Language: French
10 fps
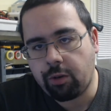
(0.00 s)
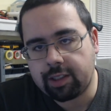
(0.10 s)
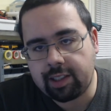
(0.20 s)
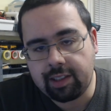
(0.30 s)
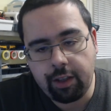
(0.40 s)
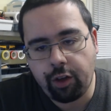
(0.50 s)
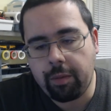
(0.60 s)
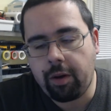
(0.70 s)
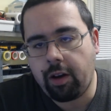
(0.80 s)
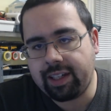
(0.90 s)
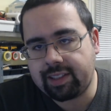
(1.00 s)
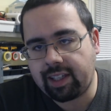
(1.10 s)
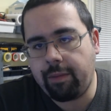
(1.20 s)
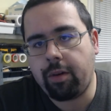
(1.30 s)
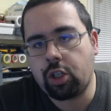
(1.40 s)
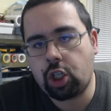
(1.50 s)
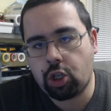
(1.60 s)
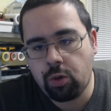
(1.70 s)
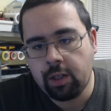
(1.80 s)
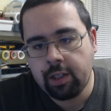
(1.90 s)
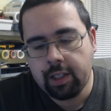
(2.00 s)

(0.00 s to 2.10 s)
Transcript: quoi. C'était vraiment extrêmement chaud.